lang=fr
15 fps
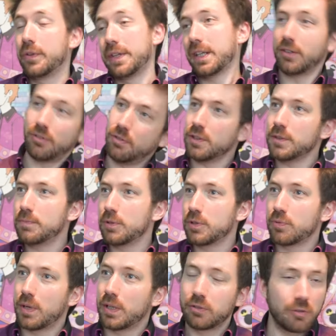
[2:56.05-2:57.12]
on a tous
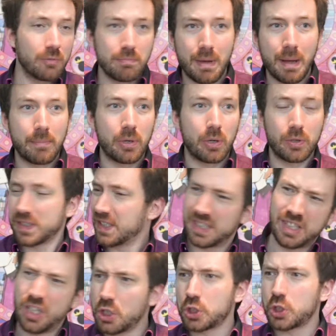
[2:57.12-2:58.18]
besoin d'une maman,
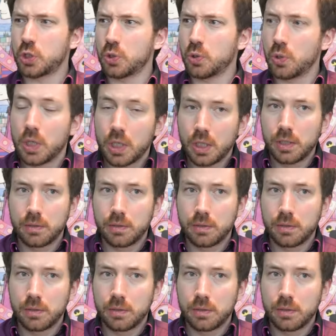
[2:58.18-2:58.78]
c'est dangereux